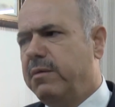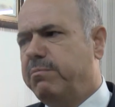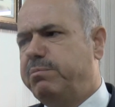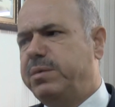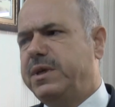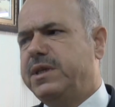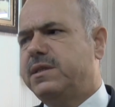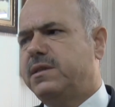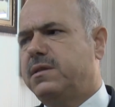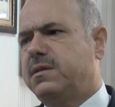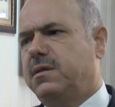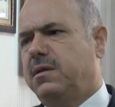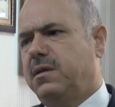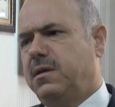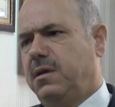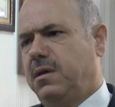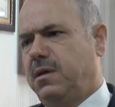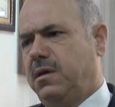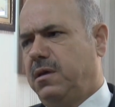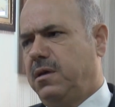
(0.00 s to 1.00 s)
Biz
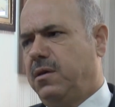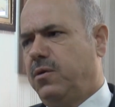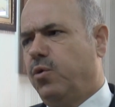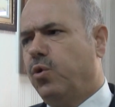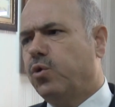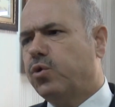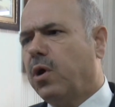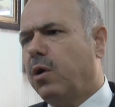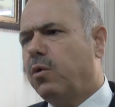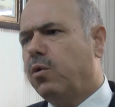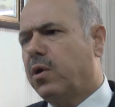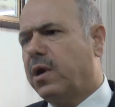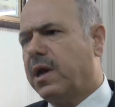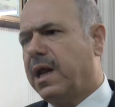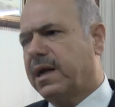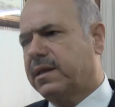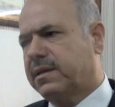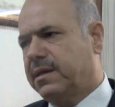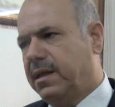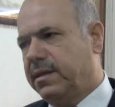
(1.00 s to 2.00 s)
e, oda
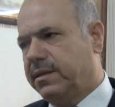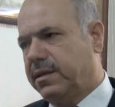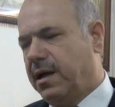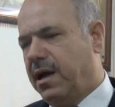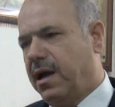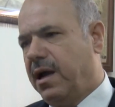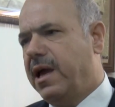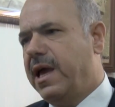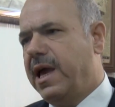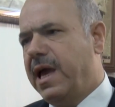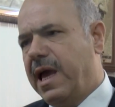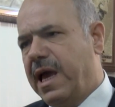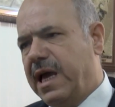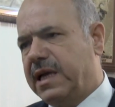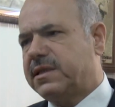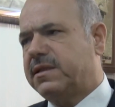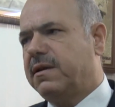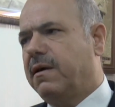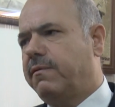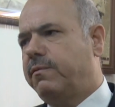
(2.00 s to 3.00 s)
olaraktan da
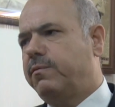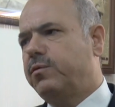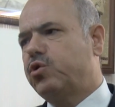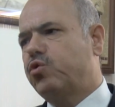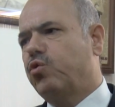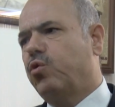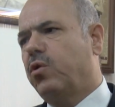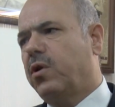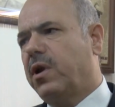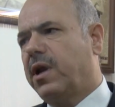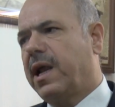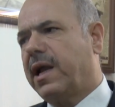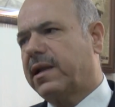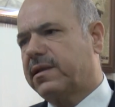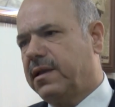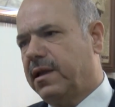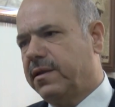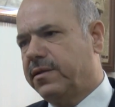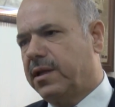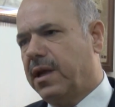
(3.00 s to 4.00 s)
esnafımız
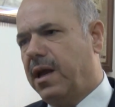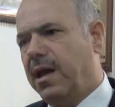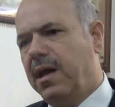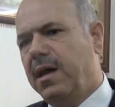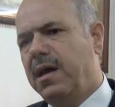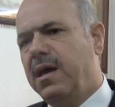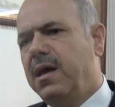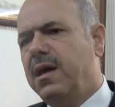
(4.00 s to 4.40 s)
olaraktan da